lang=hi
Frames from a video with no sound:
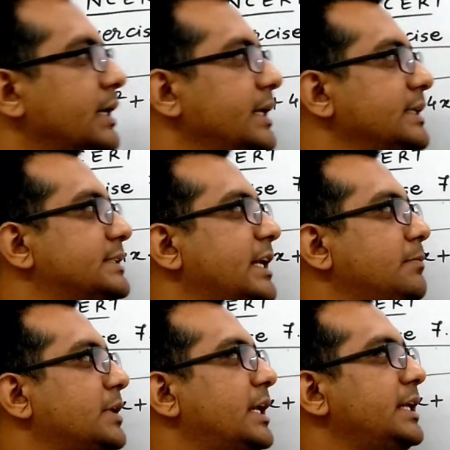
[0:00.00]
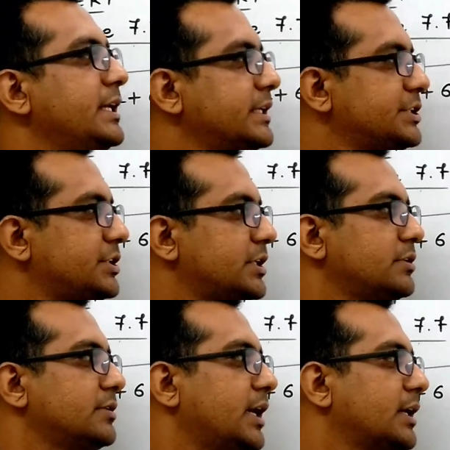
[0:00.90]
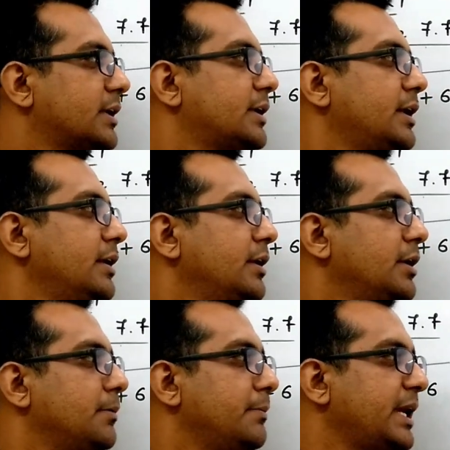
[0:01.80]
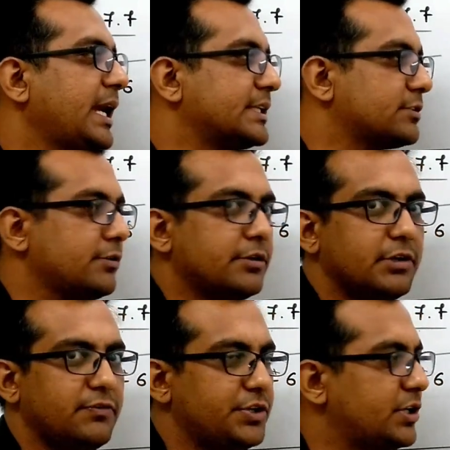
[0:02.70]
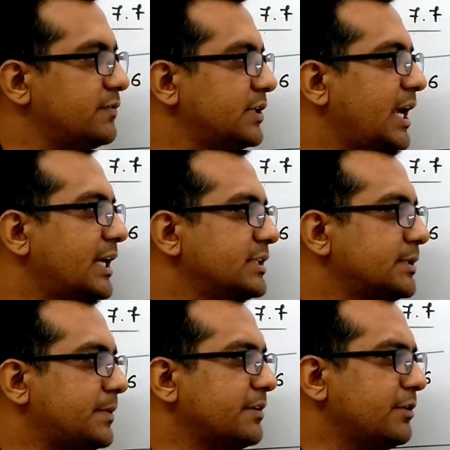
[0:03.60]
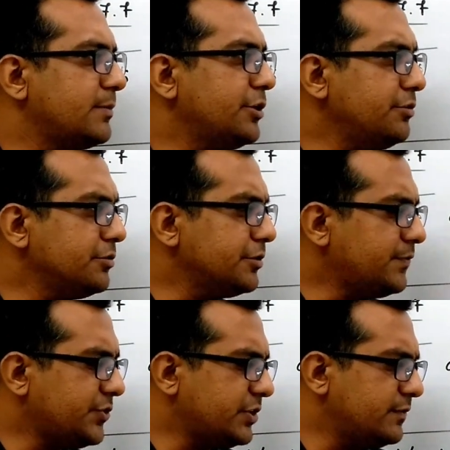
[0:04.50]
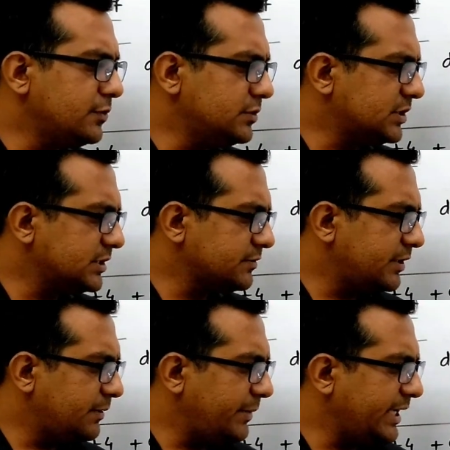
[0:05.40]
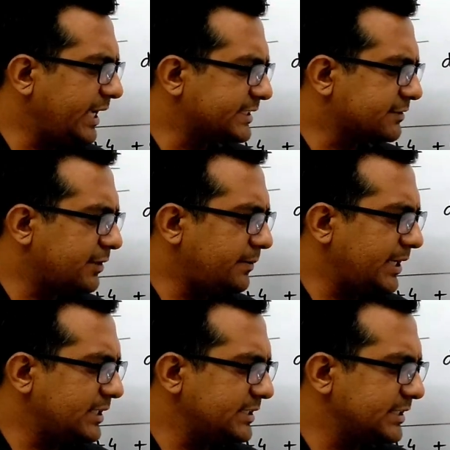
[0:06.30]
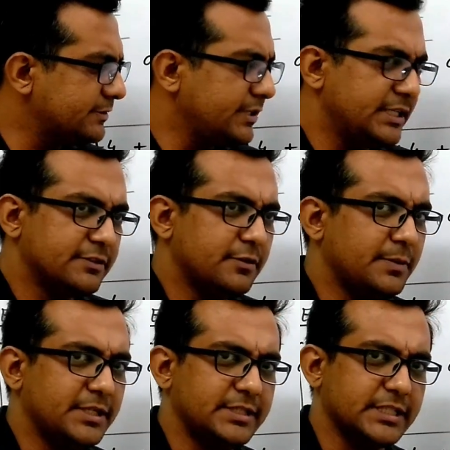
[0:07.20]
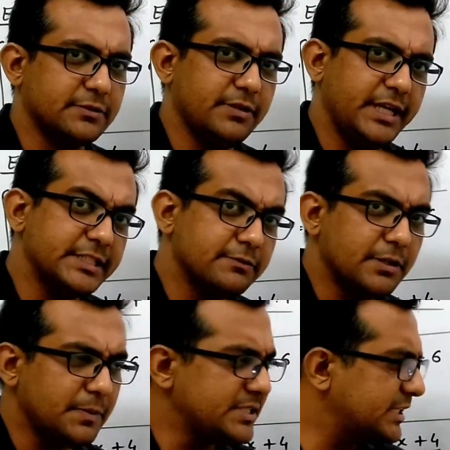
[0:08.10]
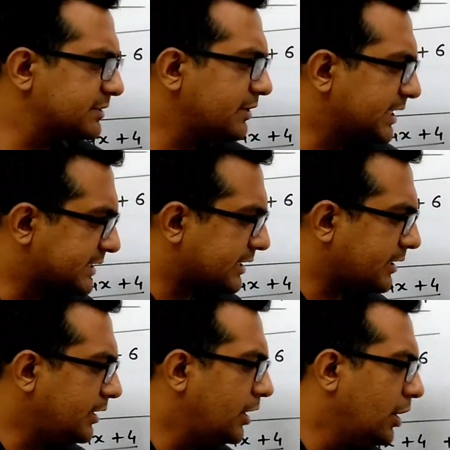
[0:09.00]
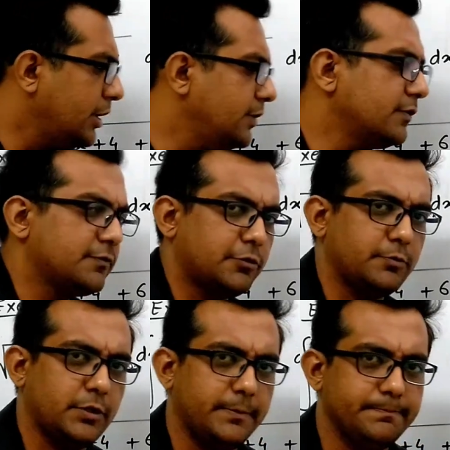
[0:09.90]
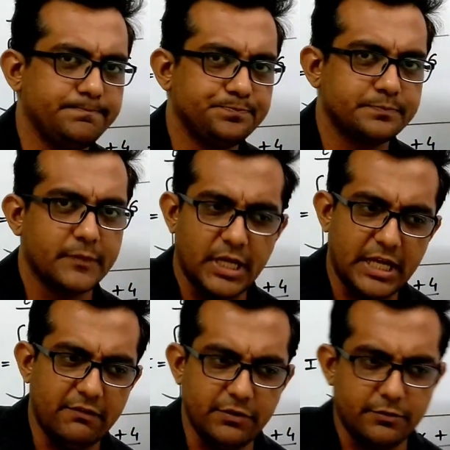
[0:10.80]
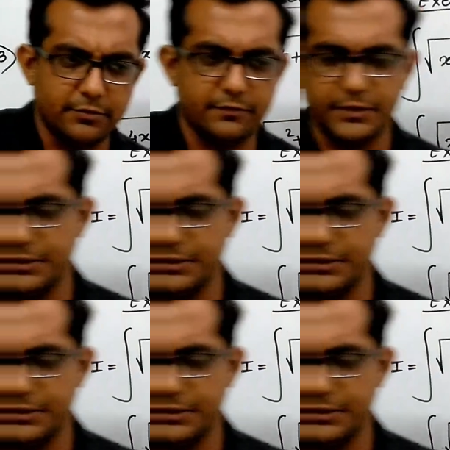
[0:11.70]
इस टाइप का इंटीग्रेशन रहा तो क्या करना है मेक एक्स स्क्वायर कोएफिशिएंट वन एड एंड सब्ट्रैक्ट वन बाय टू टू कोएफिशिएंट ऑफ होल का स्क्वायर मेक एक्स स्क्वायर माइनस ए स्क्वायर ए स्क्वायर माइनस एक्स स्क्वायर ए स्क्वायर प्लस एक्स स्क्वायर एक्स्ट्रा यूज फॉर्मूला हैव अ नोट ऑफ